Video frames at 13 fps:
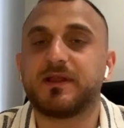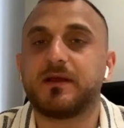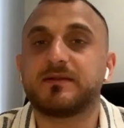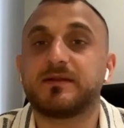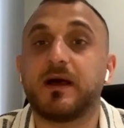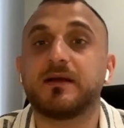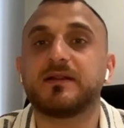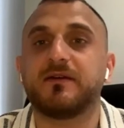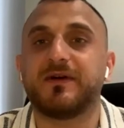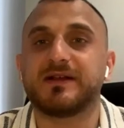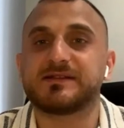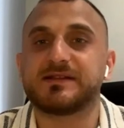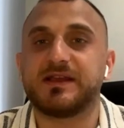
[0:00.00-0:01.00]
hafta daha da
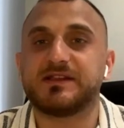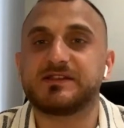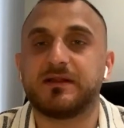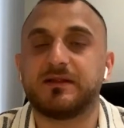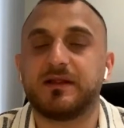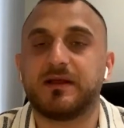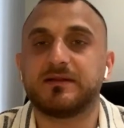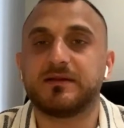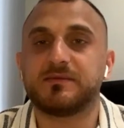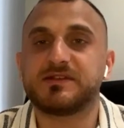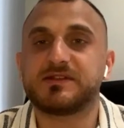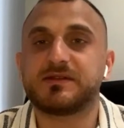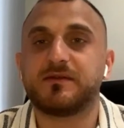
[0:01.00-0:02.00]
fazla
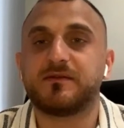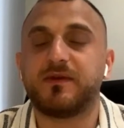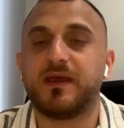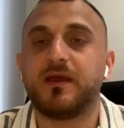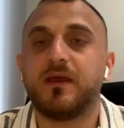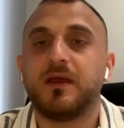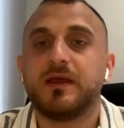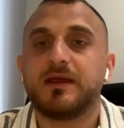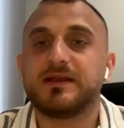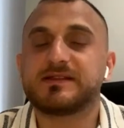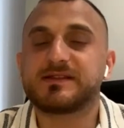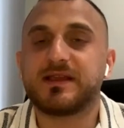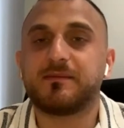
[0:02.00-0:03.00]
heyecanlandırmıştı ve
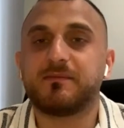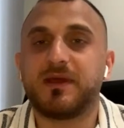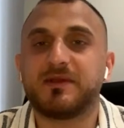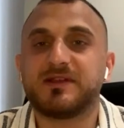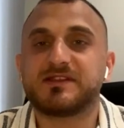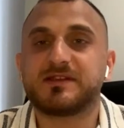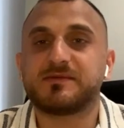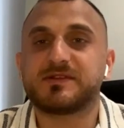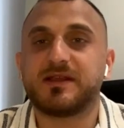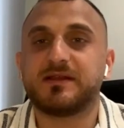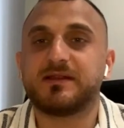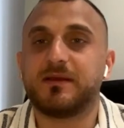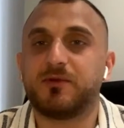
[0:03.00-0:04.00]
e, Sayın Mehmet
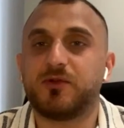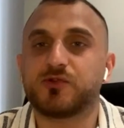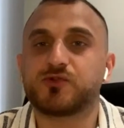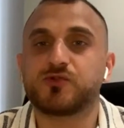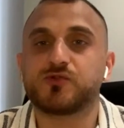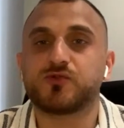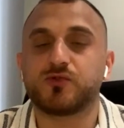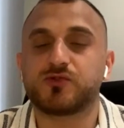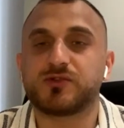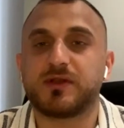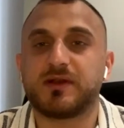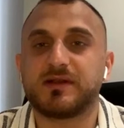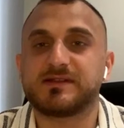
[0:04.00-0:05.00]
Şimşek'in de biliyorsunuz
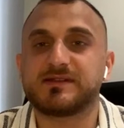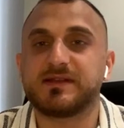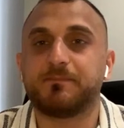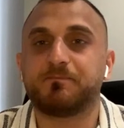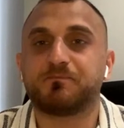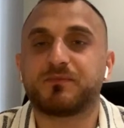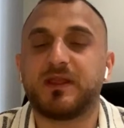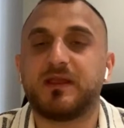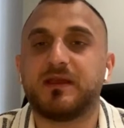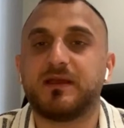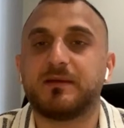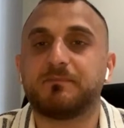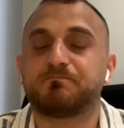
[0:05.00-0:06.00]
uluslararası
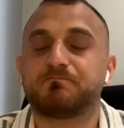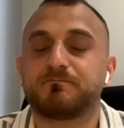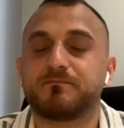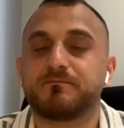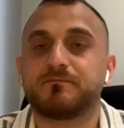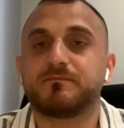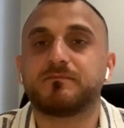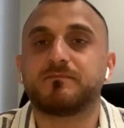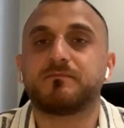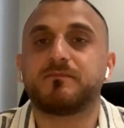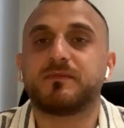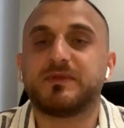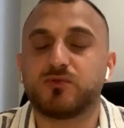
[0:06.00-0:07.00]
e,
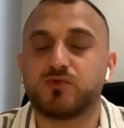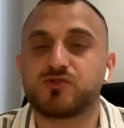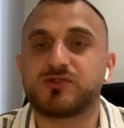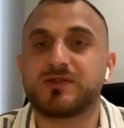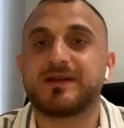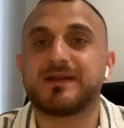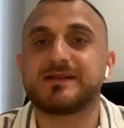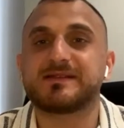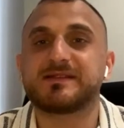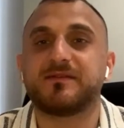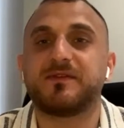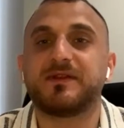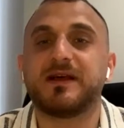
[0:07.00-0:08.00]

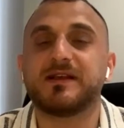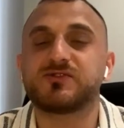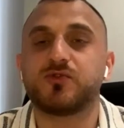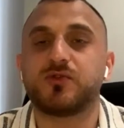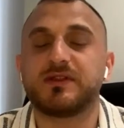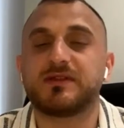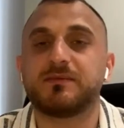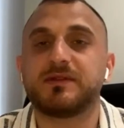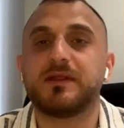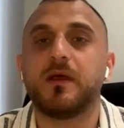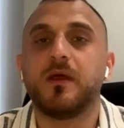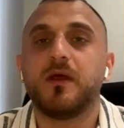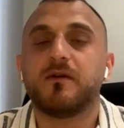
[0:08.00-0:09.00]
uluslararası finans
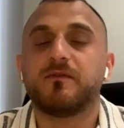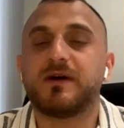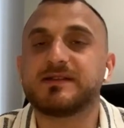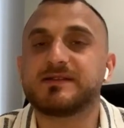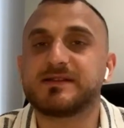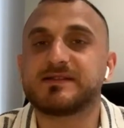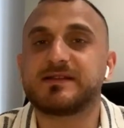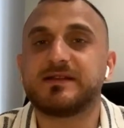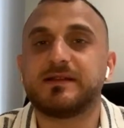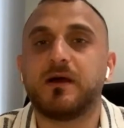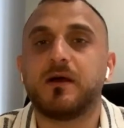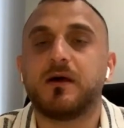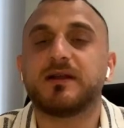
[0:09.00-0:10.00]
yönetiminde
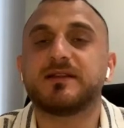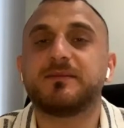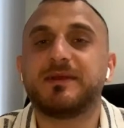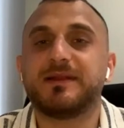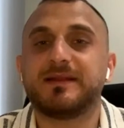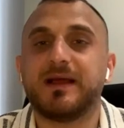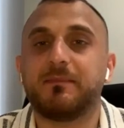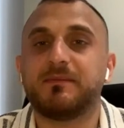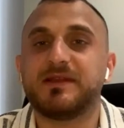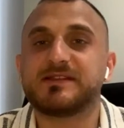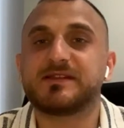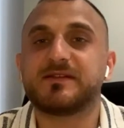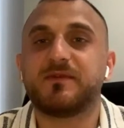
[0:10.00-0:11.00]
fazlasıyla adı bilinen
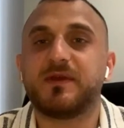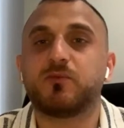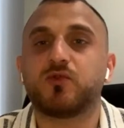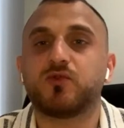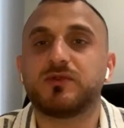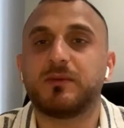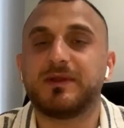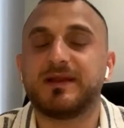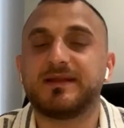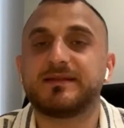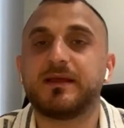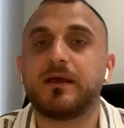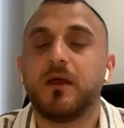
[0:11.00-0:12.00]
bir isim ve bununla
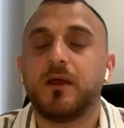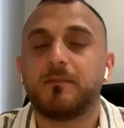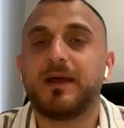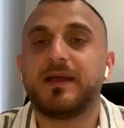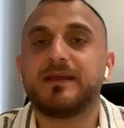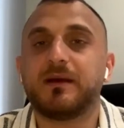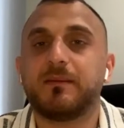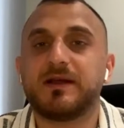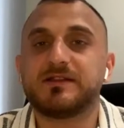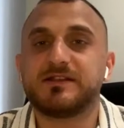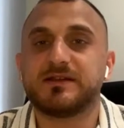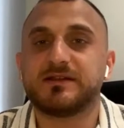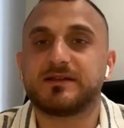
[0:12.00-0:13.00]
birlikte ben
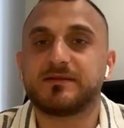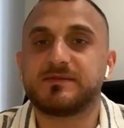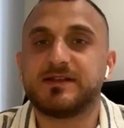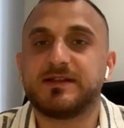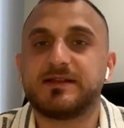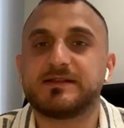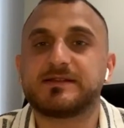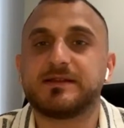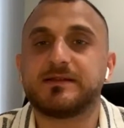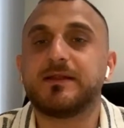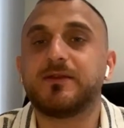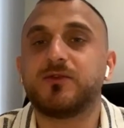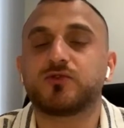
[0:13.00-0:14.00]
yabancı yatırımcı
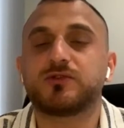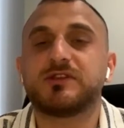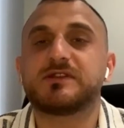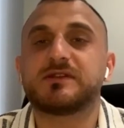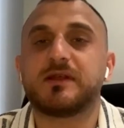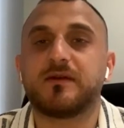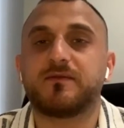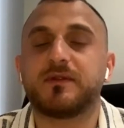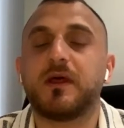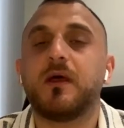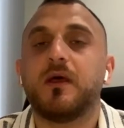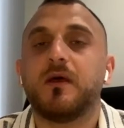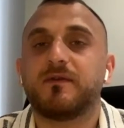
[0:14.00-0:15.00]
ilgisinin de yurt içi
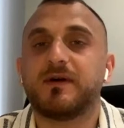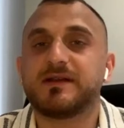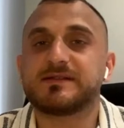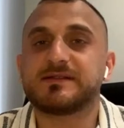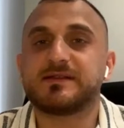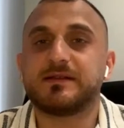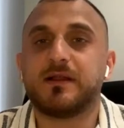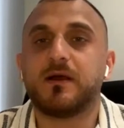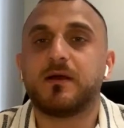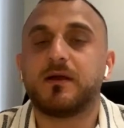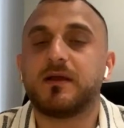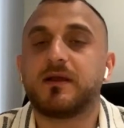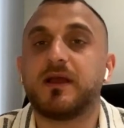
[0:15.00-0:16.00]
tarafına fazlasıyla
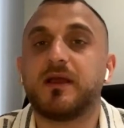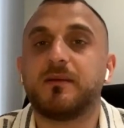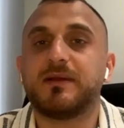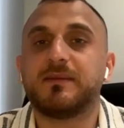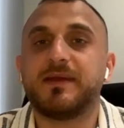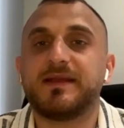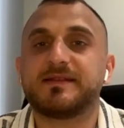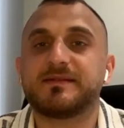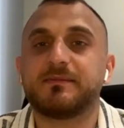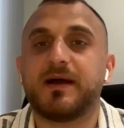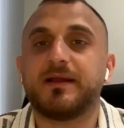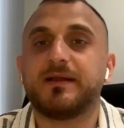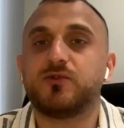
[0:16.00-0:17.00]
e, kayabilme
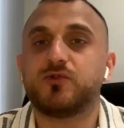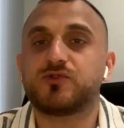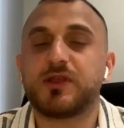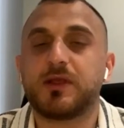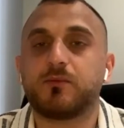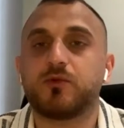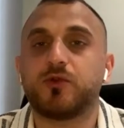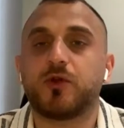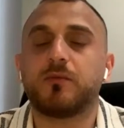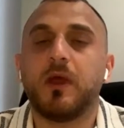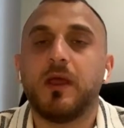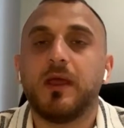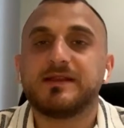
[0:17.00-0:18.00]
ihtimalini yüksek
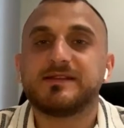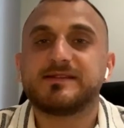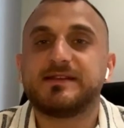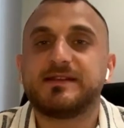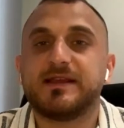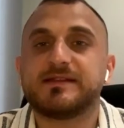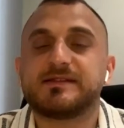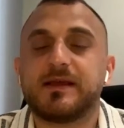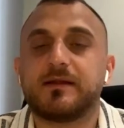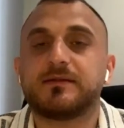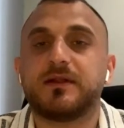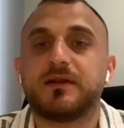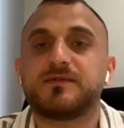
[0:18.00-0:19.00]
buluyorum.
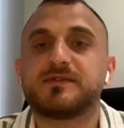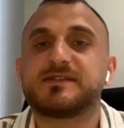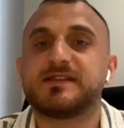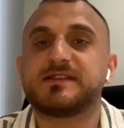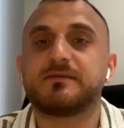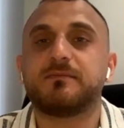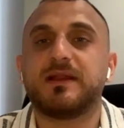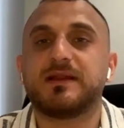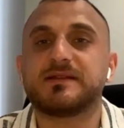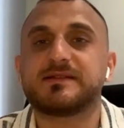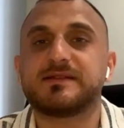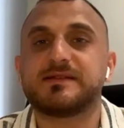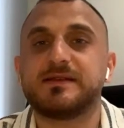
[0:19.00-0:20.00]
CDS'ler tarafı seçim
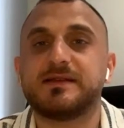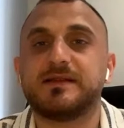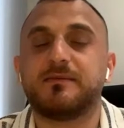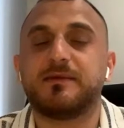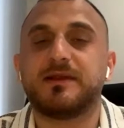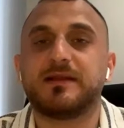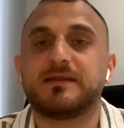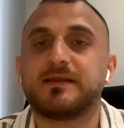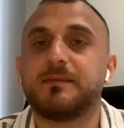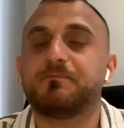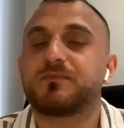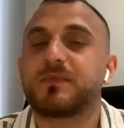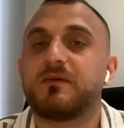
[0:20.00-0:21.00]
belirsizliğiyle
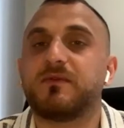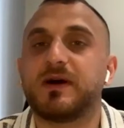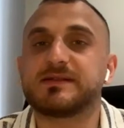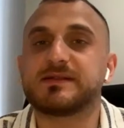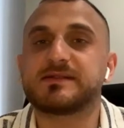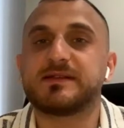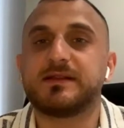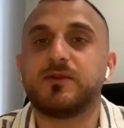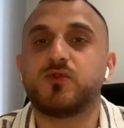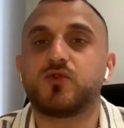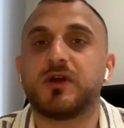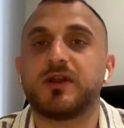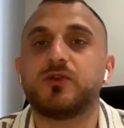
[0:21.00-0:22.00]
birlikte fazlasıyla
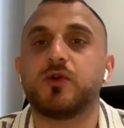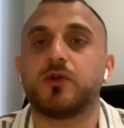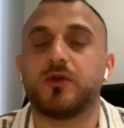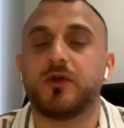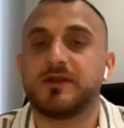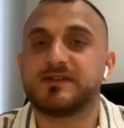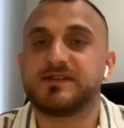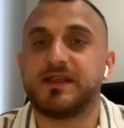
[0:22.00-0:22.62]
yukarı yönlü